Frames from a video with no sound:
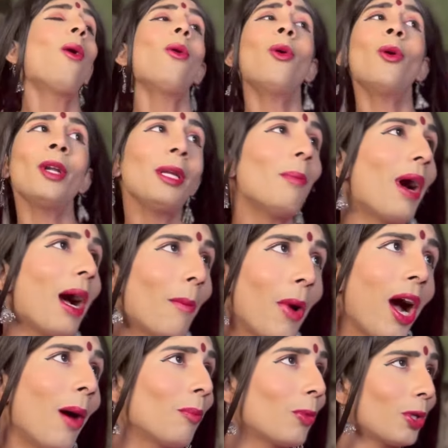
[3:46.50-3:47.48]
ओरी बाबा
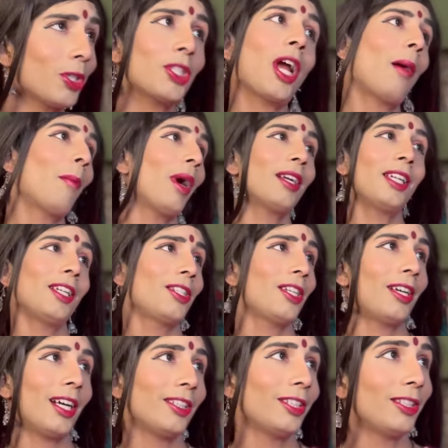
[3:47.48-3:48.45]
हमको क्षमा
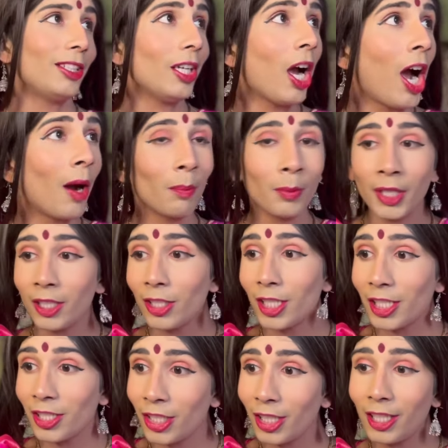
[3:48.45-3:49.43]
कीजिएगा दीदी हमने
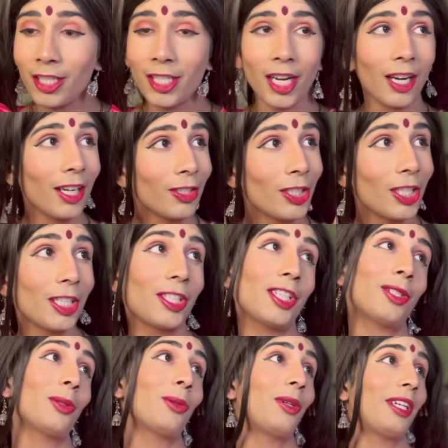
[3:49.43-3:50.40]
चीजी की जगह चीजी
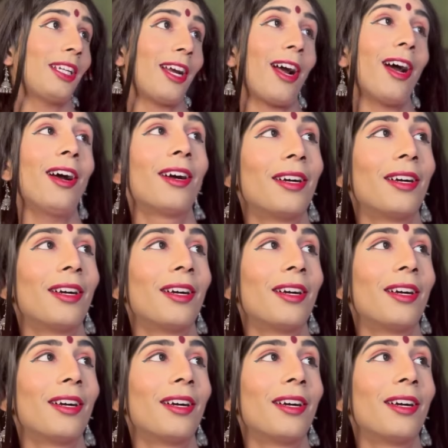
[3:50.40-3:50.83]
सुन लिया